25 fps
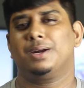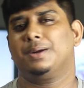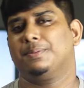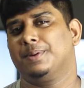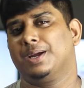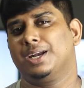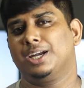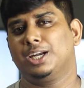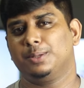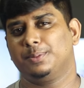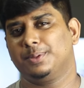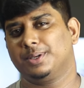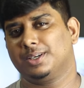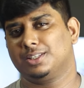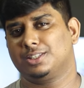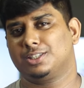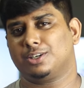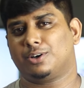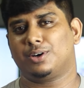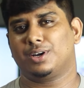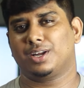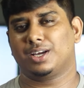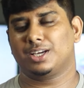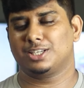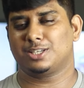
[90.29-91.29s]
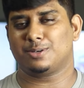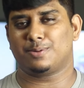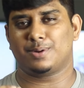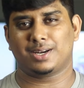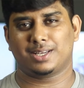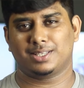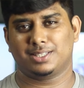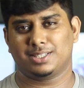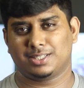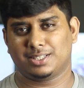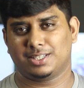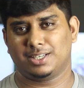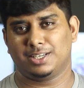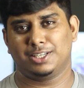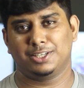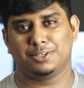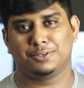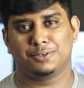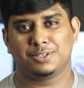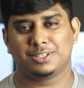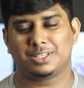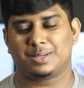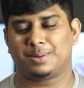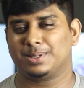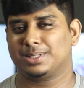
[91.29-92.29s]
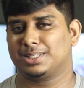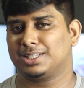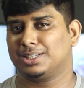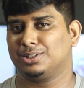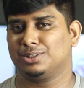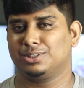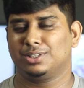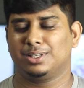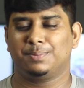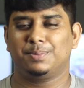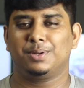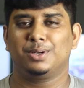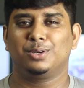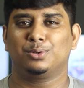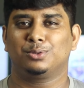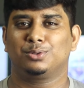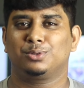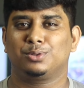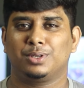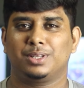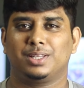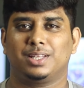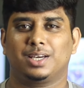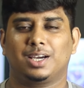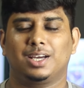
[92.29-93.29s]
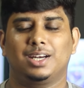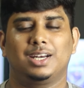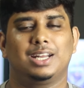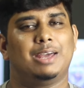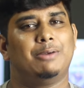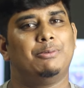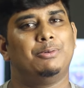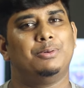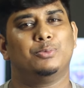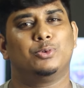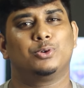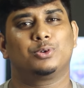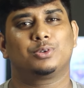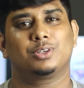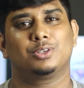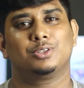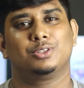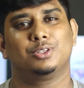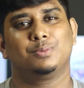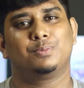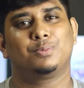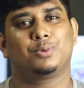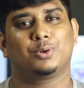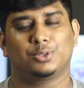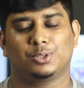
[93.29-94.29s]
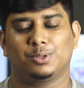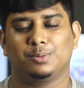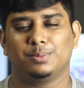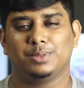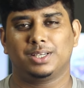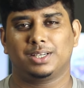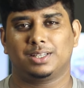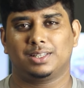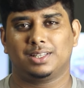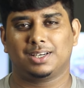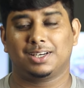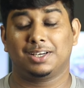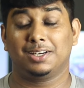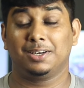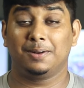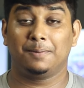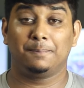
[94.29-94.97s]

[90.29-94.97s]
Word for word: বাট মেন টপিকে যাওয়ার আগে সবার কাছে একটা রিকোয়েস্ট আমার চ্যানেল যদি আপনি নতুন হয়ে থাকেন এবং মুখটা যদি প্রথম দেখে থাকেন